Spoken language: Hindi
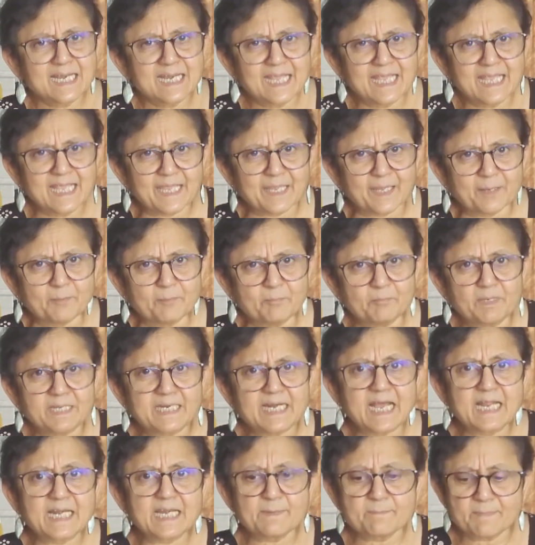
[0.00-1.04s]
है
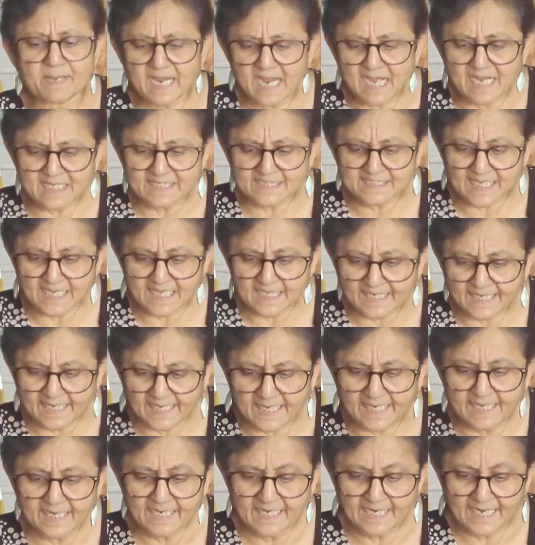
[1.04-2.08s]
बनाने में आसान है
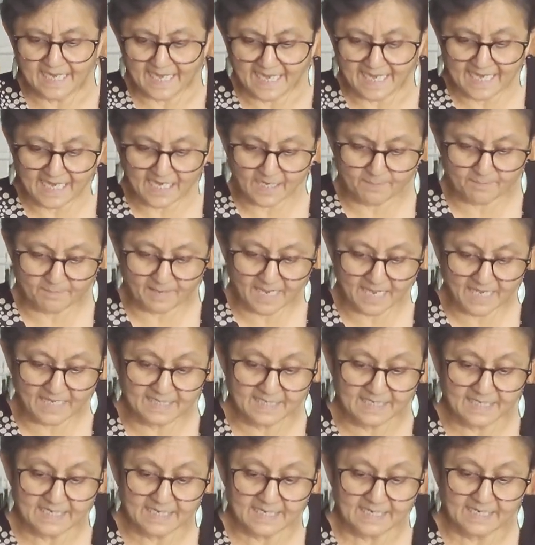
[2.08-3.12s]
एक बार
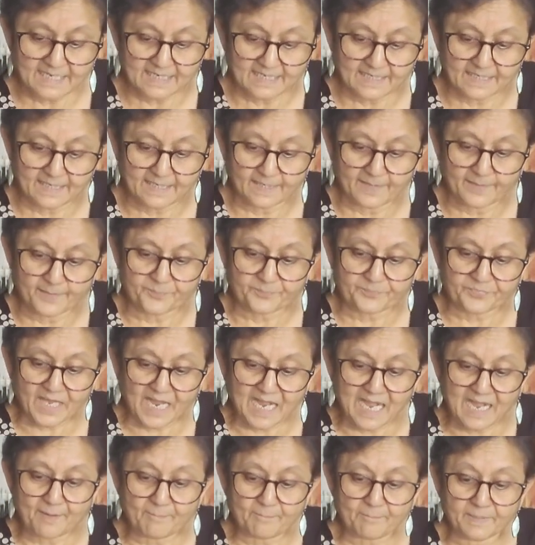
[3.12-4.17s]
आ,
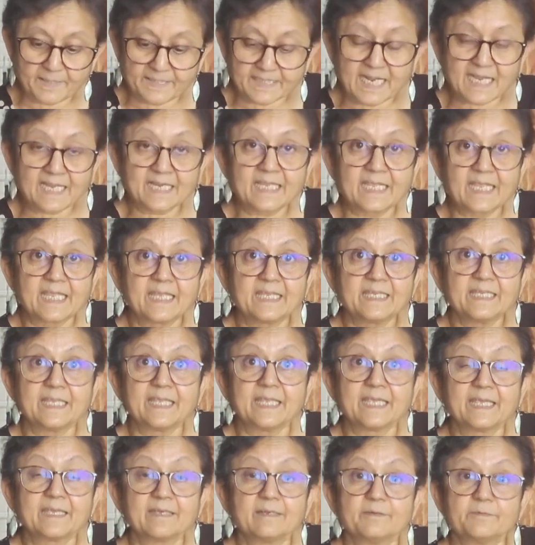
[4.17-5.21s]
आप बना के ये
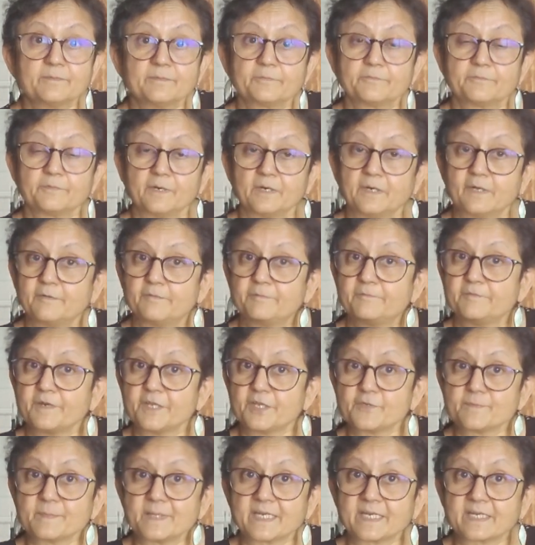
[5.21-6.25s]
आ,
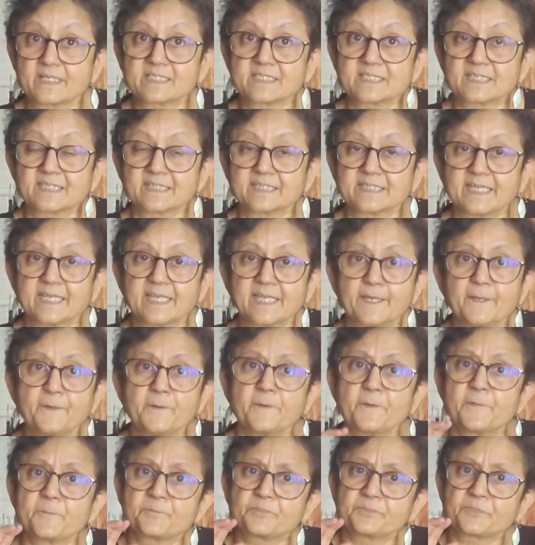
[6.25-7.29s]
फ्रिज में रख सकते हैं
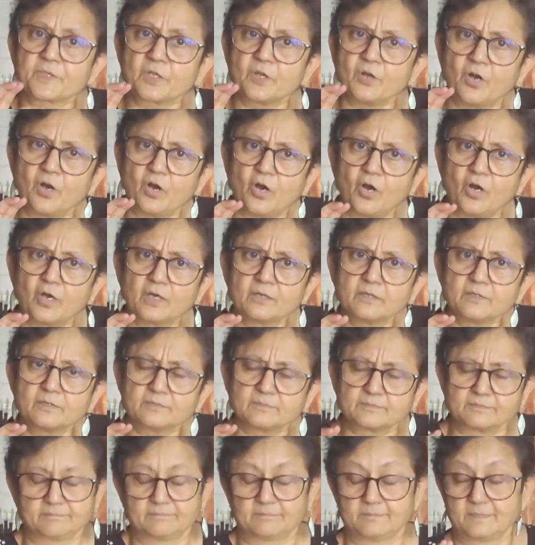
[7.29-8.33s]
और
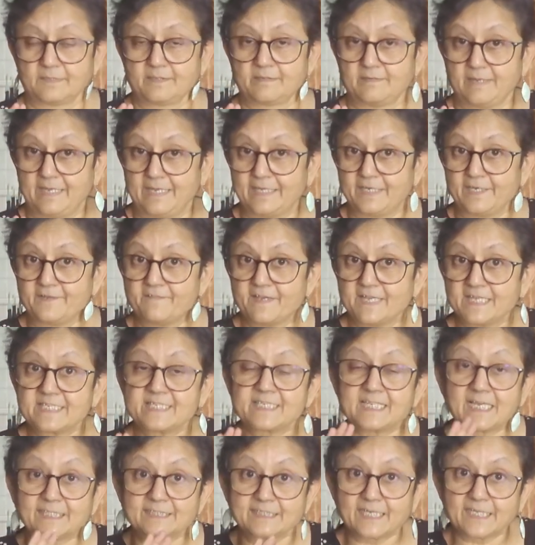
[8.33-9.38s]
एनी anyway,
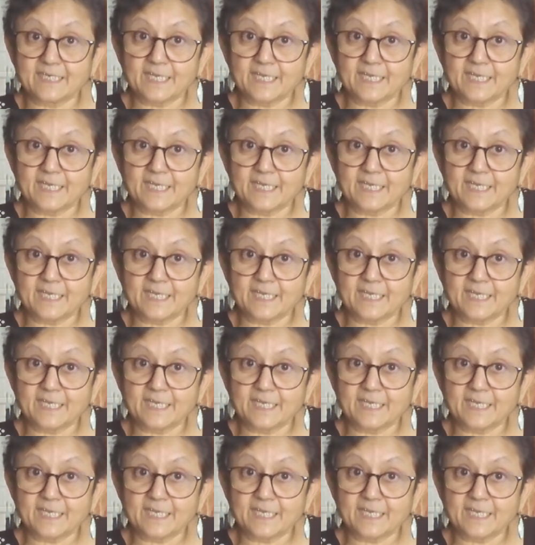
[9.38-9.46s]
ज़्यादा